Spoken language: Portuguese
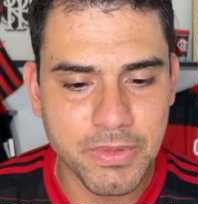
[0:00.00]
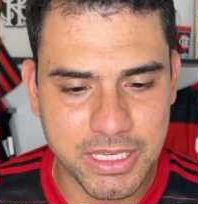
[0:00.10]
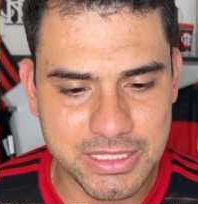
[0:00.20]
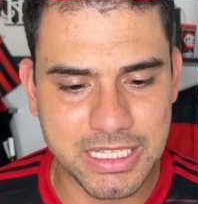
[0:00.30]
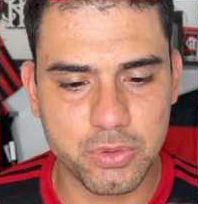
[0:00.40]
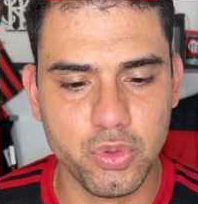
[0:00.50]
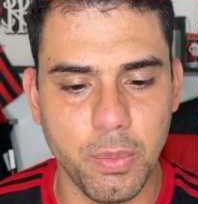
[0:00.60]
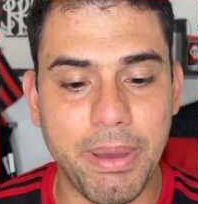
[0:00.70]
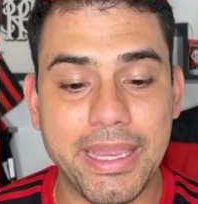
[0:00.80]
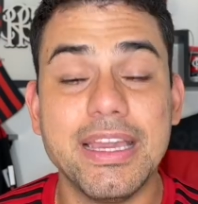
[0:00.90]
que tá tudo
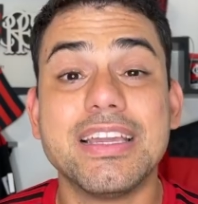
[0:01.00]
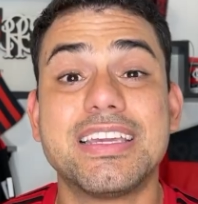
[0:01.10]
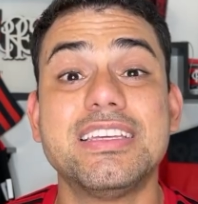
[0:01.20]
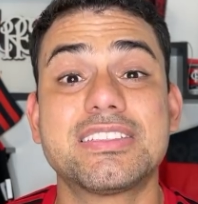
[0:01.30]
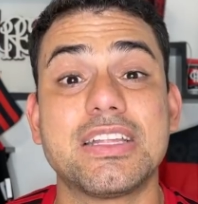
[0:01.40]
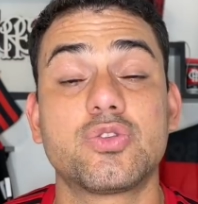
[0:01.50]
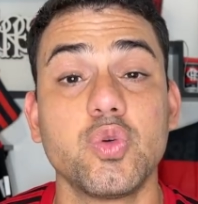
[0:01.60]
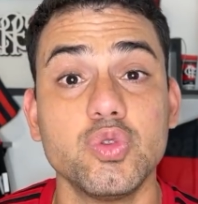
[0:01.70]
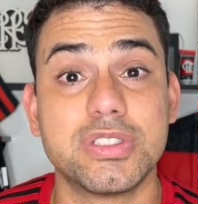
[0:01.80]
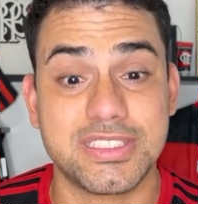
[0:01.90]
bem, que está
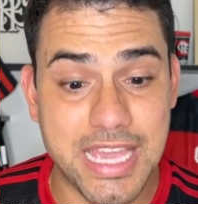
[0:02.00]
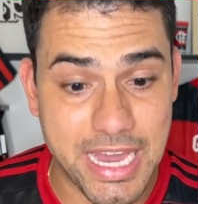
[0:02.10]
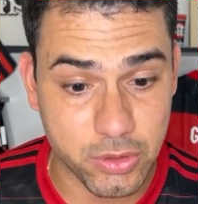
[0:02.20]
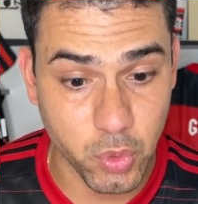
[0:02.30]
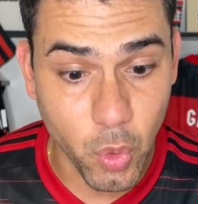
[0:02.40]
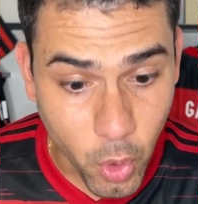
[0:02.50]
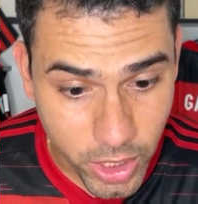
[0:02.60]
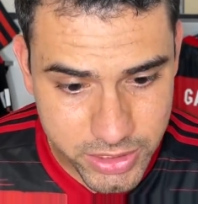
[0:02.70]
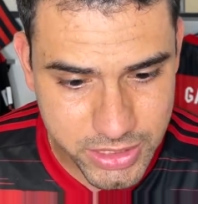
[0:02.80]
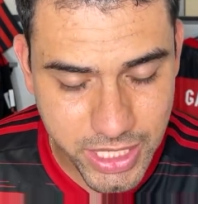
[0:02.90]
tudo certo.
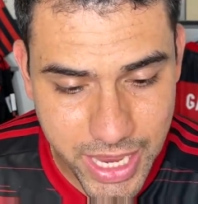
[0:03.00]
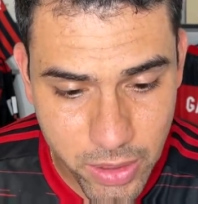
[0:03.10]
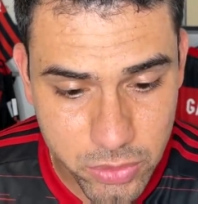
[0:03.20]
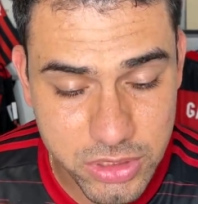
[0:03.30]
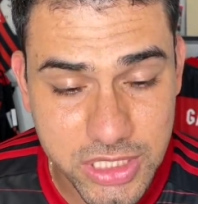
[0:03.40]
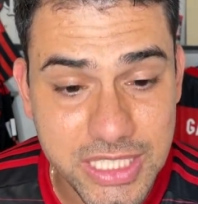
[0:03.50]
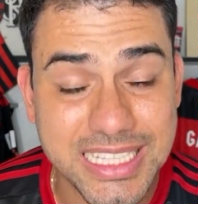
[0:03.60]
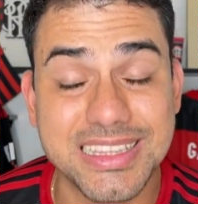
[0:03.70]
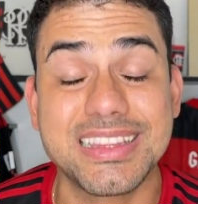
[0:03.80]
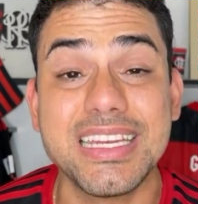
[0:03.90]
Hoje é um dia
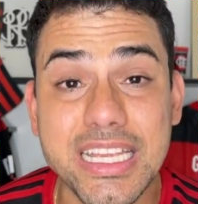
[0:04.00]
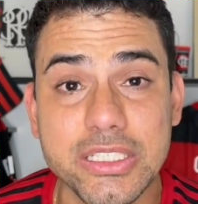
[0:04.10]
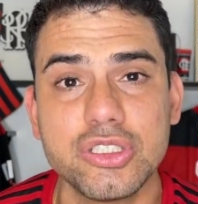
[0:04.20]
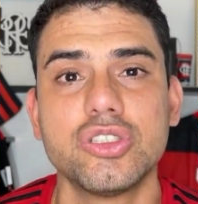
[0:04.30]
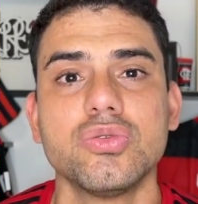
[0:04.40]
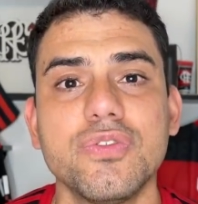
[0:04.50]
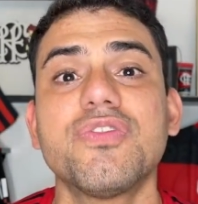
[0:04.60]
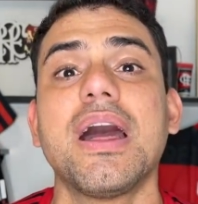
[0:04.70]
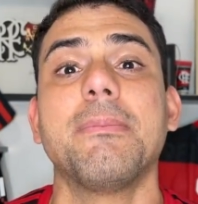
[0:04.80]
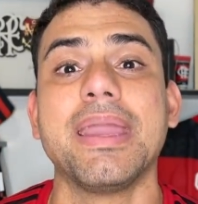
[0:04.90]
triste no
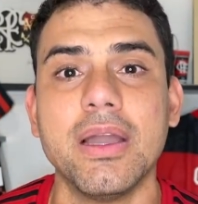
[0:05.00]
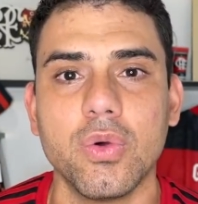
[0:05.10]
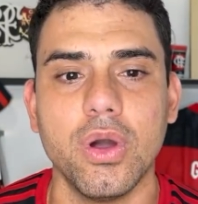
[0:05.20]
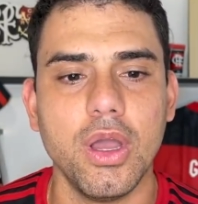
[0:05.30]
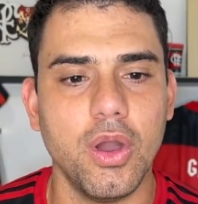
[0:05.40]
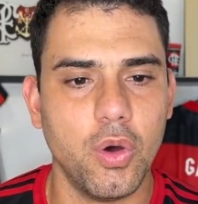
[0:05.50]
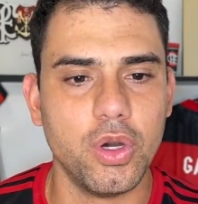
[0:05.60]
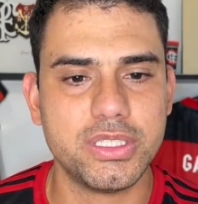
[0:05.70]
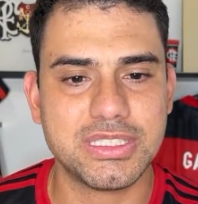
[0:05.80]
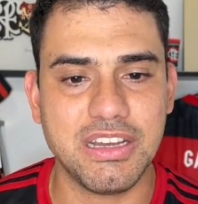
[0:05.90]
Flamengo.
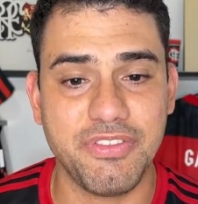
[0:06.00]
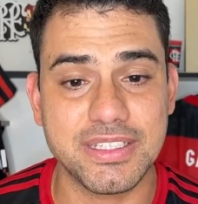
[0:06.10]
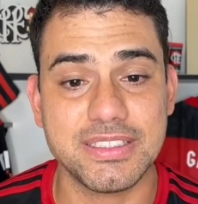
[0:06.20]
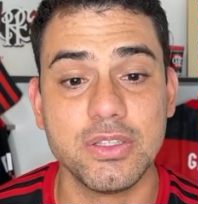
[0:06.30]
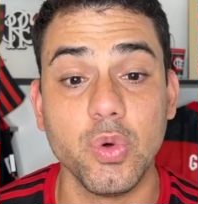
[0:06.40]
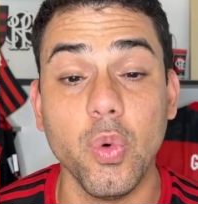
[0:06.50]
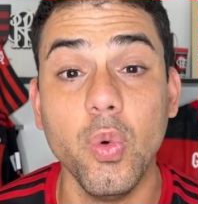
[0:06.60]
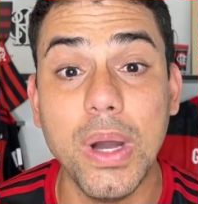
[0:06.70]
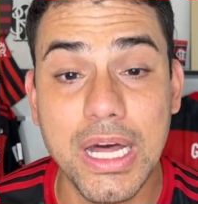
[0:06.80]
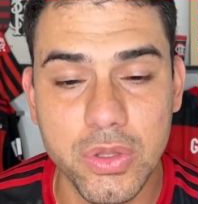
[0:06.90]
Hoje está fazendo
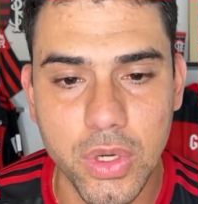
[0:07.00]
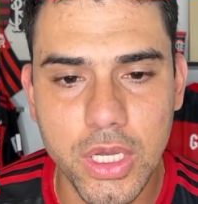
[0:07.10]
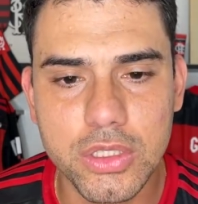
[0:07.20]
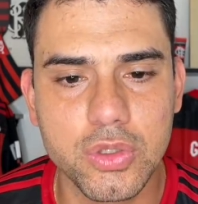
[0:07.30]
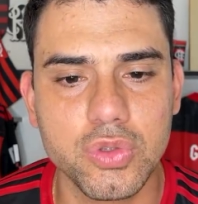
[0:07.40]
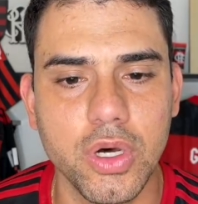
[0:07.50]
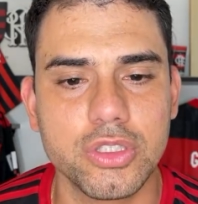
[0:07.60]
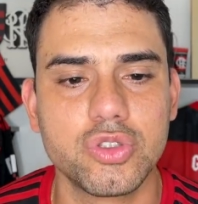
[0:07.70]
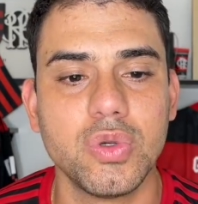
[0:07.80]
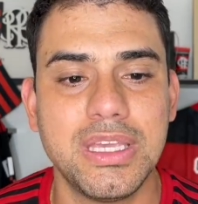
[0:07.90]
um ano que o
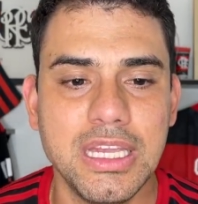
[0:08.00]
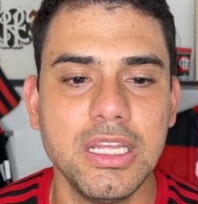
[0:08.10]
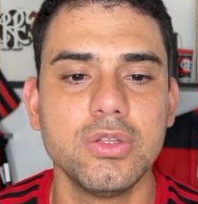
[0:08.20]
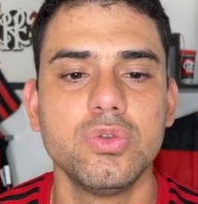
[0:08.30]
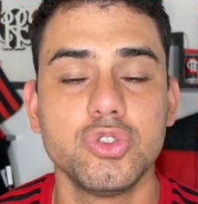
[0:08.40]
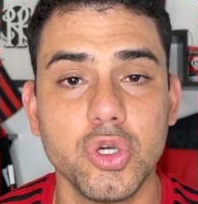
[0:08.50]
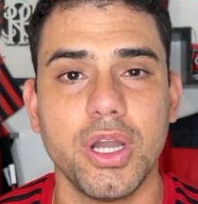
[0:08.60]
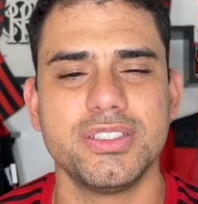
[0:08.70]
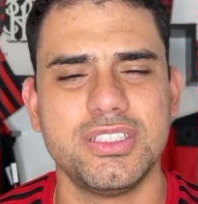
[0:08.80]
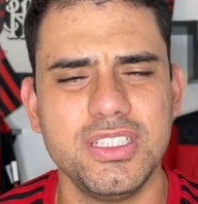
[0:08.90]
nosso querido
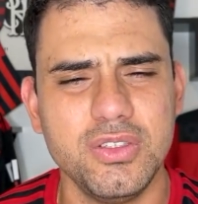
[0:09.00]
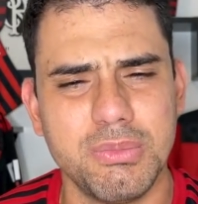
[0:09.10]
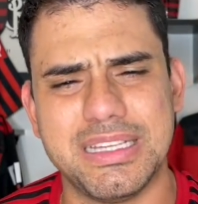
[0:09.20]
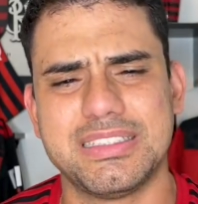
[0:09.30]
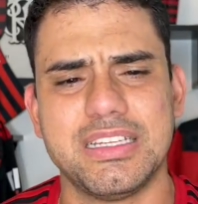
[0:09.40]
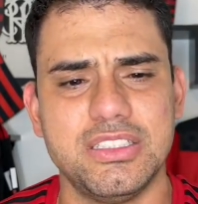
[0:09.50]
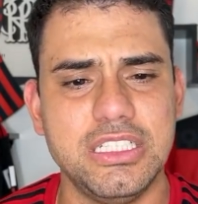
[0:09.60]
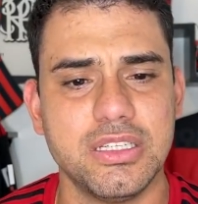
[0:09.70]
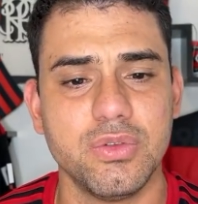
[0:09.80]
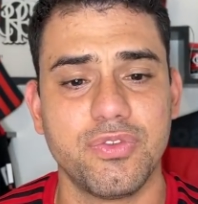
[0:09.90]
Jorginho,
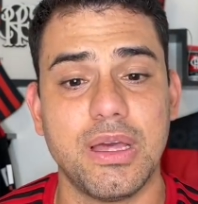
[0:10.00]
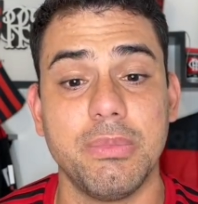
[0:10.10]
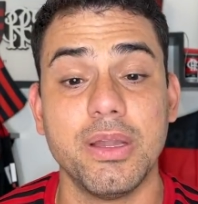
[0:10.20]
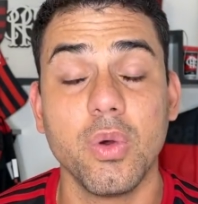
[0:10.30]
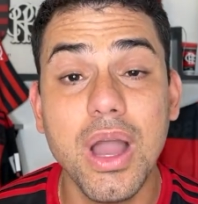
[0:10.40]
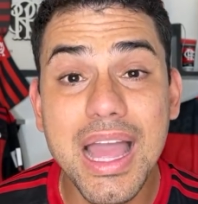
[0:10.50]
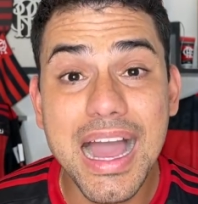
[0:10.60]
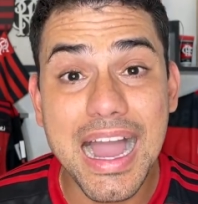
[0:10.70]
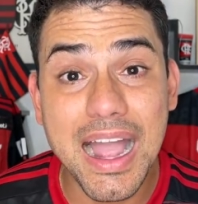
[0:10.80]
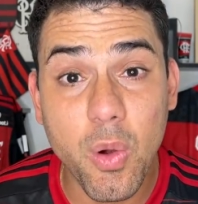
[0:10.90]
massagista do Flamengo,
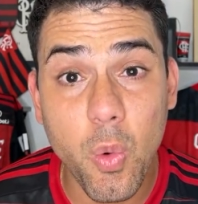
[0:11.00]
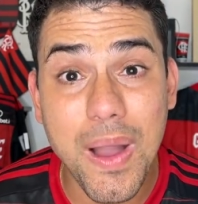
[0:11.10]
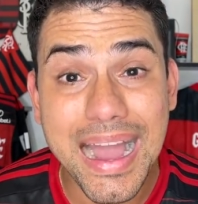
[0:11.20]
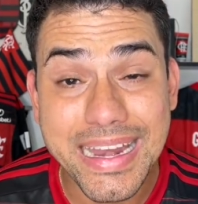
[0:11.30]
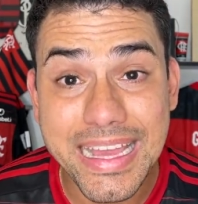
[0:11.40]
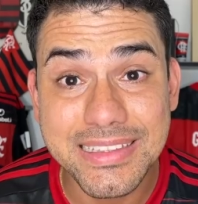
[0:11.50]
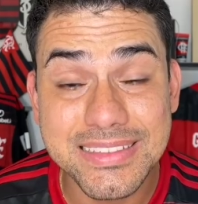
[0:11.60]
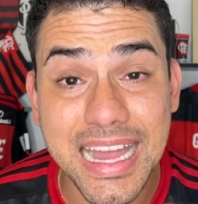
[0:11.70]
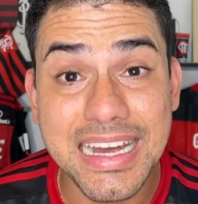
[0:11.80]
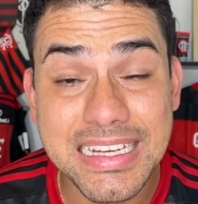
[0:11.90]
há
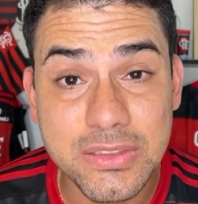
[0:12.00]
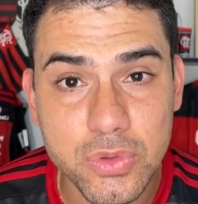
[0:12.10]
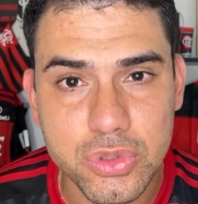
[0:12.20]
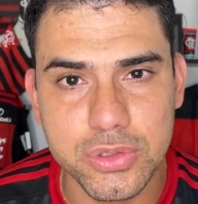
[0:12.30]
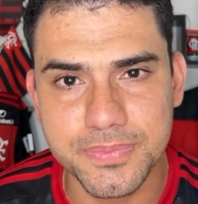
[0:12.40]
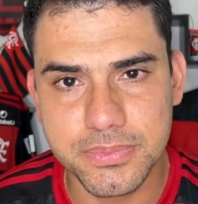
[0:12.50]
40 anos